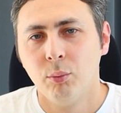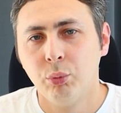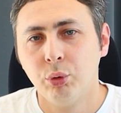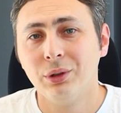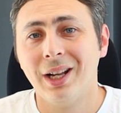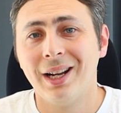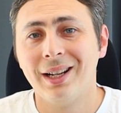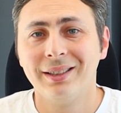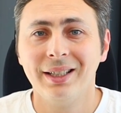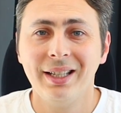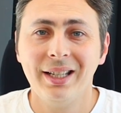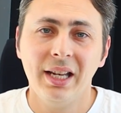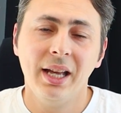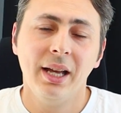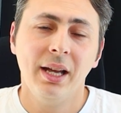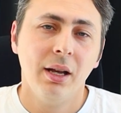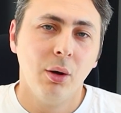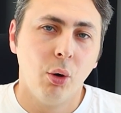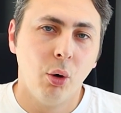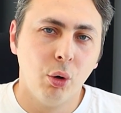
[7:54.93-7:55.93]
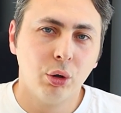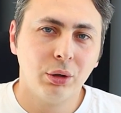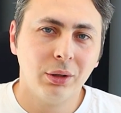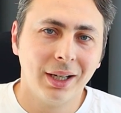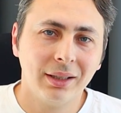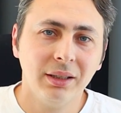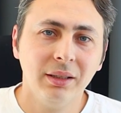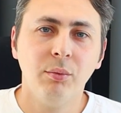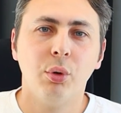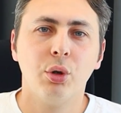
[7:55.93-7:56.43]
Bunlar da yine
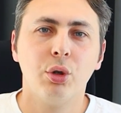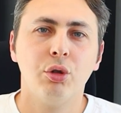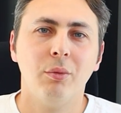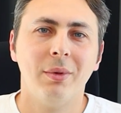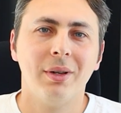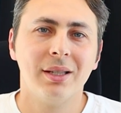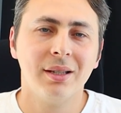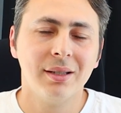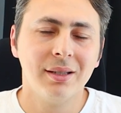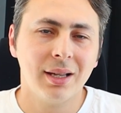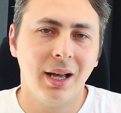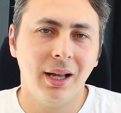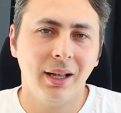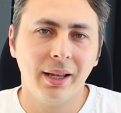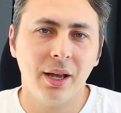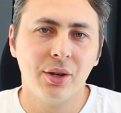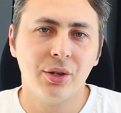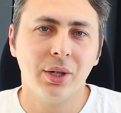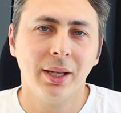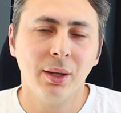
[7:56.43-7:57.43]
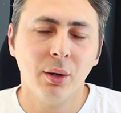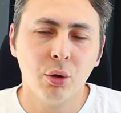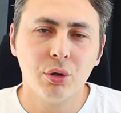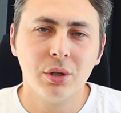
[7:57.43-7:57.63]
ortaklığın bozulmasını sağlayan şeyler.